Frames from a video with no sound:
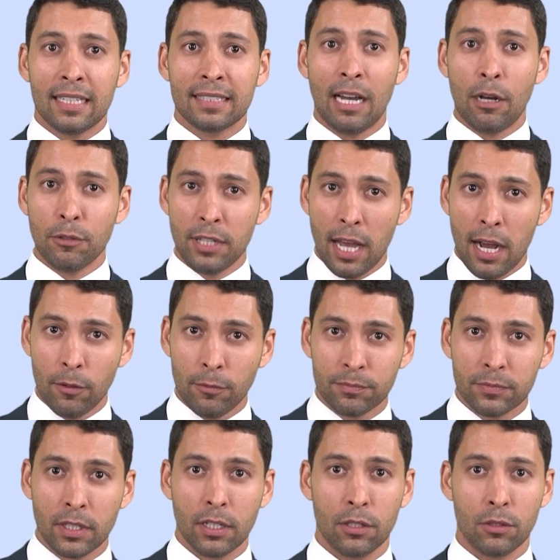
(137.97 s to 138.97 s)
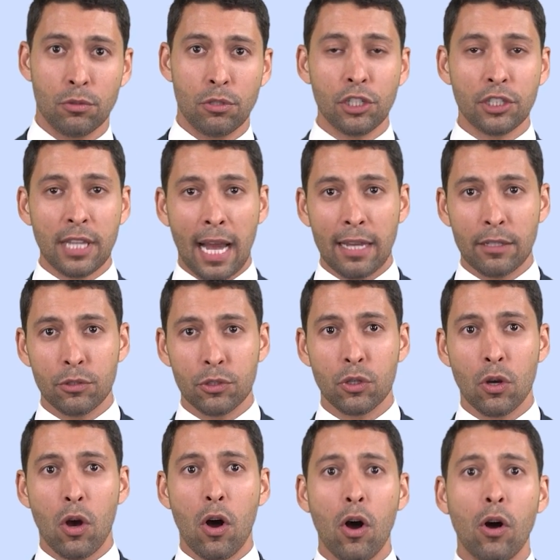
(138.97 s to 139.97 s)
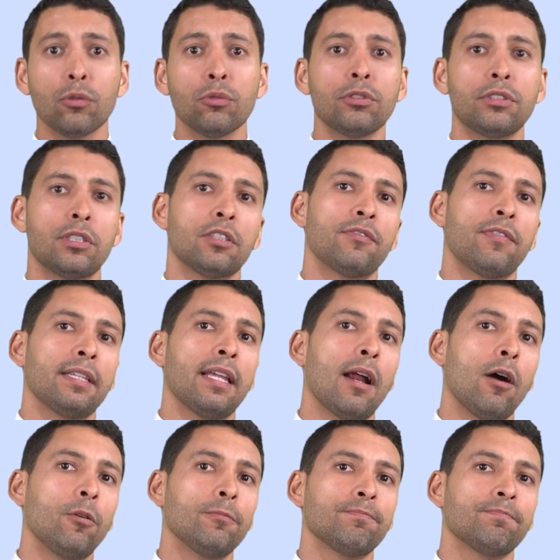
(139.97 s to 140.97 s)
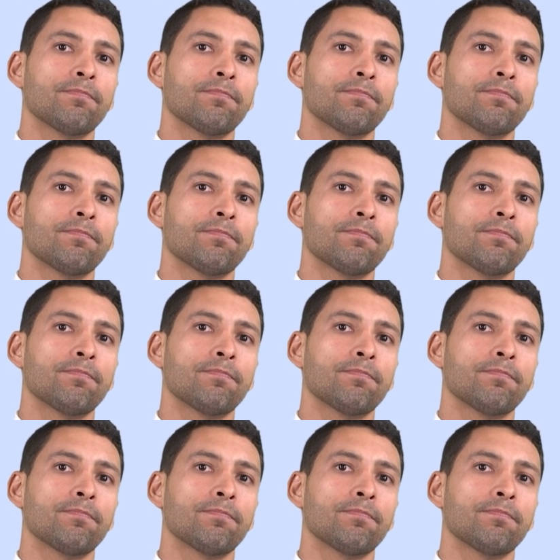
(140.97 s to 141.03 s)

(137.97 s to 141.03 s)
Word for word: da União, dos estados ou do Distrito Federal.